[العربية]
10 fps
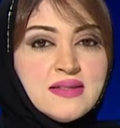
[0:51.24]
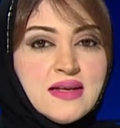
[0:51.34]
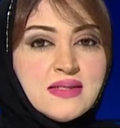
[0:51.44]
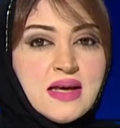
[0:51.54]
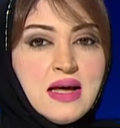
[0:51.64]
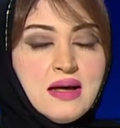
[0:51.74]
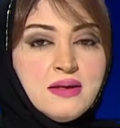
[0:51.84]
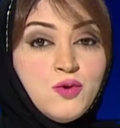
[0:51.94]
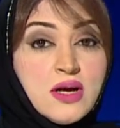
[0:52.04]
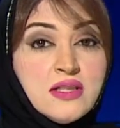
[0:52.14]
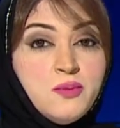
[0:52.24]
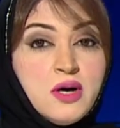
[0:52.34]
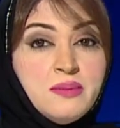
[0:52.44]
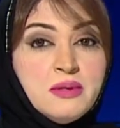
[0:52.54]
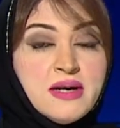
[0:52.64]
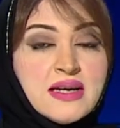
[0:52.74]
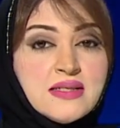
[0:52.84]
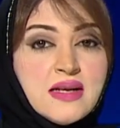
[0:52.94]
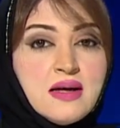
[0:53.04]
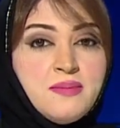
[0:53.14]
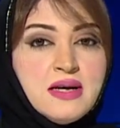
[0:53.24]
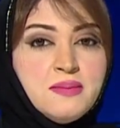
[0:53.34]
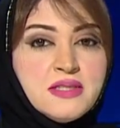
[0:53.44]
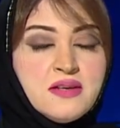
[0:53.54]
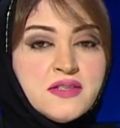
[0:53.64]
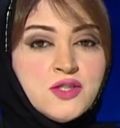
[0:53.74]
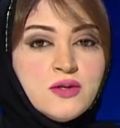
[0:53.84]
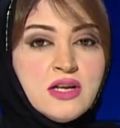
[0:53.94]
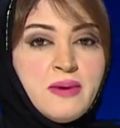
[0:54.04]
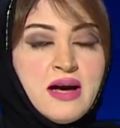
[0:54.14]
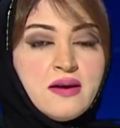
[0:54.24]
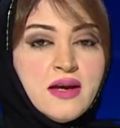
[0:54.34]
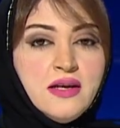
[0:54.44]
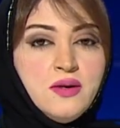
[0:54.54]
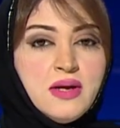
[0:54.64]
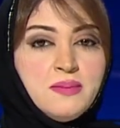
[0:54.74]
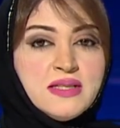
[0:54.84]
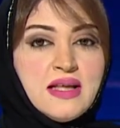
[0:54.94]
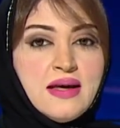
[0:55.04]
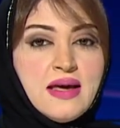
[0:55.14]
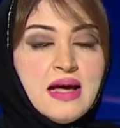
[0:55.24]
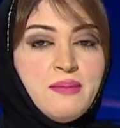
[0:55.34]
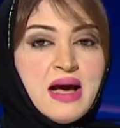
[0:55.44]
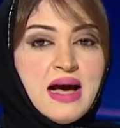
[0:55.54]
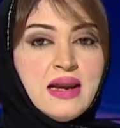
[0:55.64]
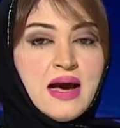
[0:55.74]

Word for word: التاسعة نقدمها من مركز الأخبار بتلفزيون البحرين والبداية مع